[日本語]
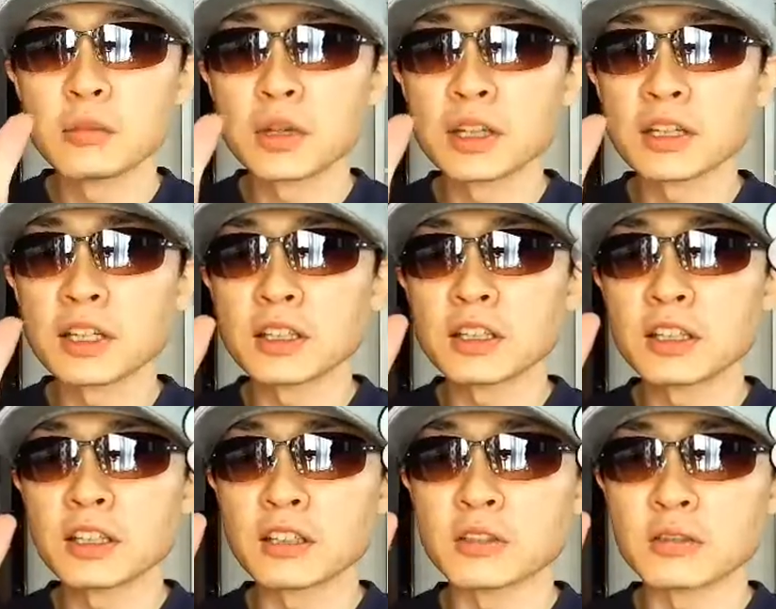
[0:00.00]
まあ、
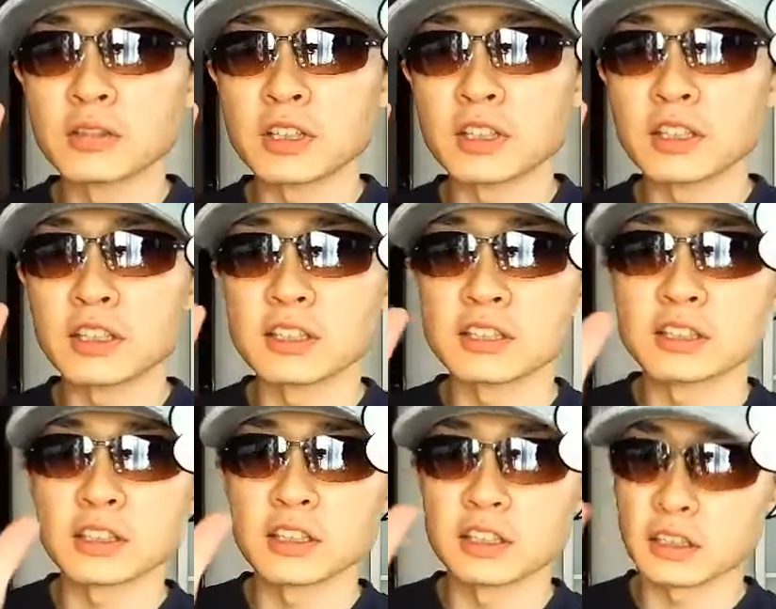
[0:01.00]
縦の長
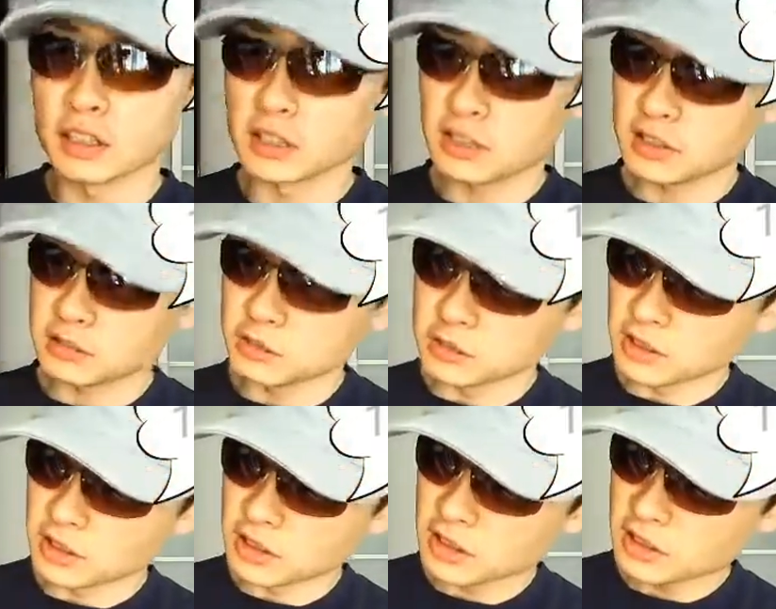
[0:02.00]
さが、どれくら
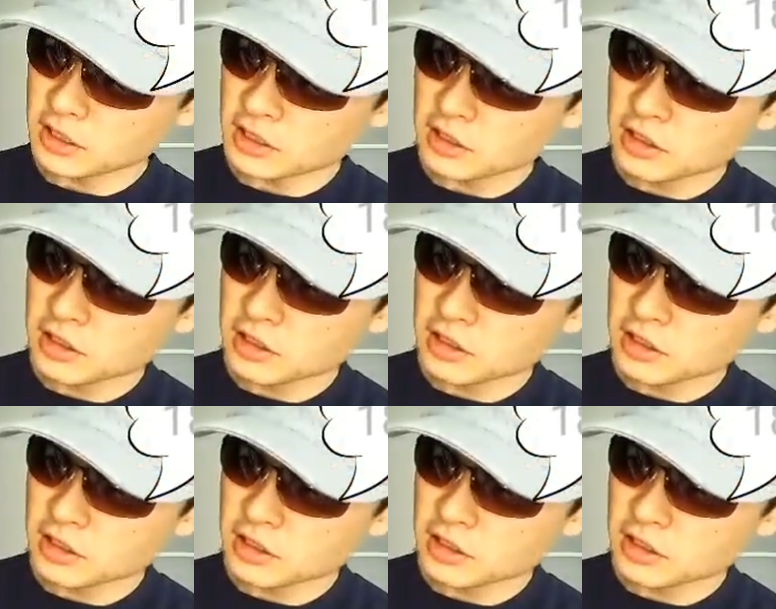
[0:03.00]
いかな。